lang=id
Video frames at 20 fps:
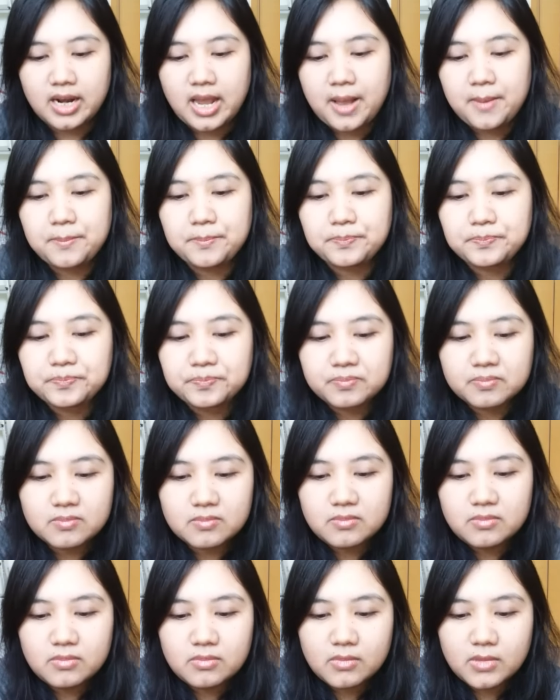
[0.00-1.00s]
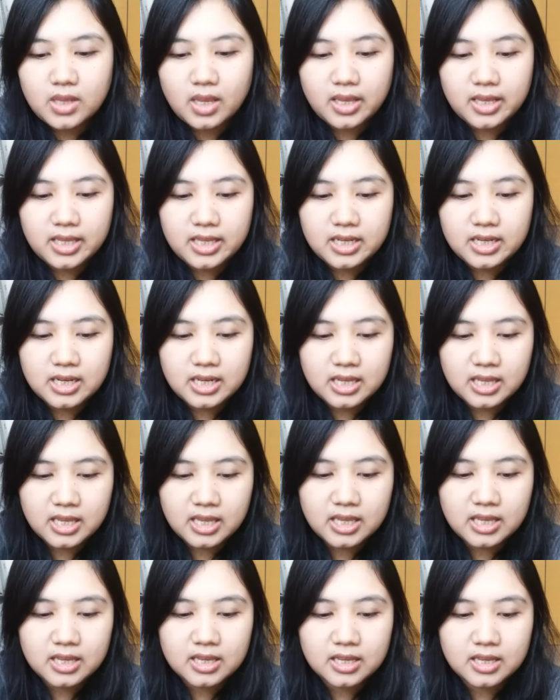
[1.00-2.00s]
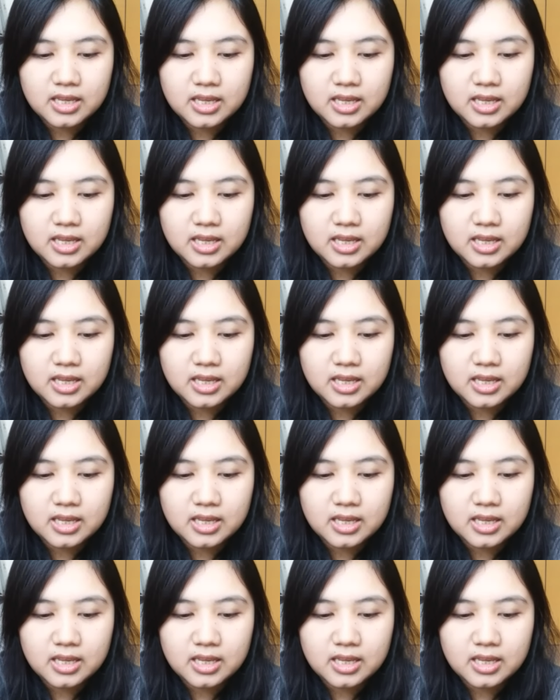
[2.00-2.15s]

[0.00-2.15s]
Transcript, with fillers: nah ini